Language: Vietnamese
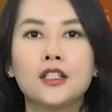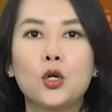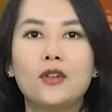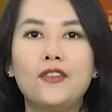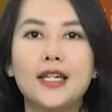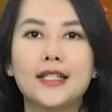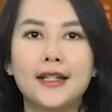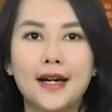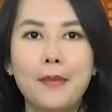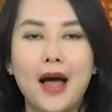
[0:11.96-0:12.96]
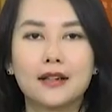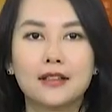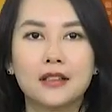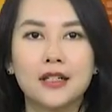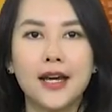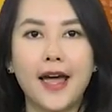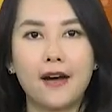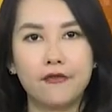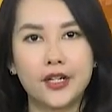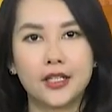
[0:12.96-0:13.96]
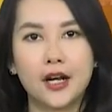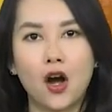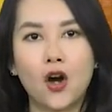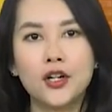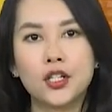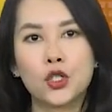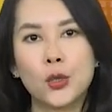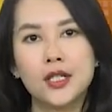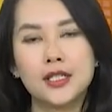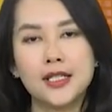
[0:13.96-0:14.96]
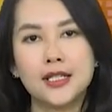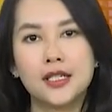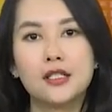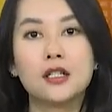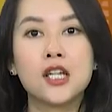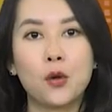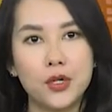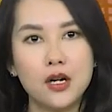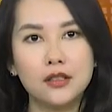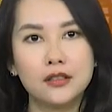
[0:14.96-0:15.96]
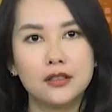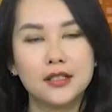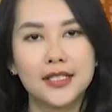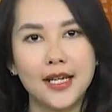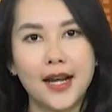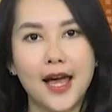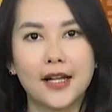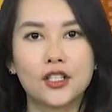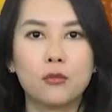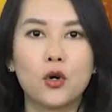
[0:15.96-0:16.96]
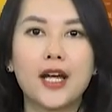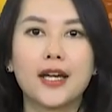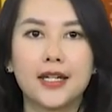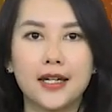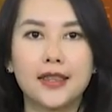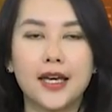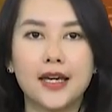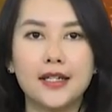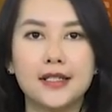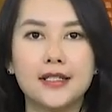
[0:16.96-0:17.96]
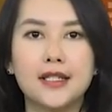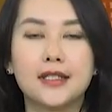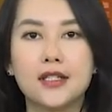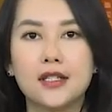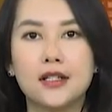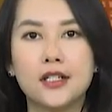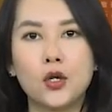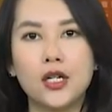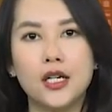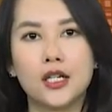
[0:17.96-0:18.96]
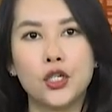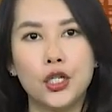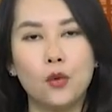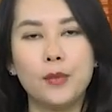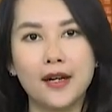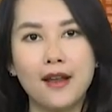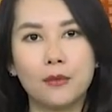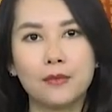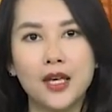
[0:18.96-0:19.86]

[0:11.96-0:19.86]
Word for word: Thưa quý vị, thưa các bạn, để hàng Việt có được chỗ đứng trên thị trường trong nước, nhất là trong bối cảnh kinh tế, chính trị thế giới xuất hiện nhiều biến động,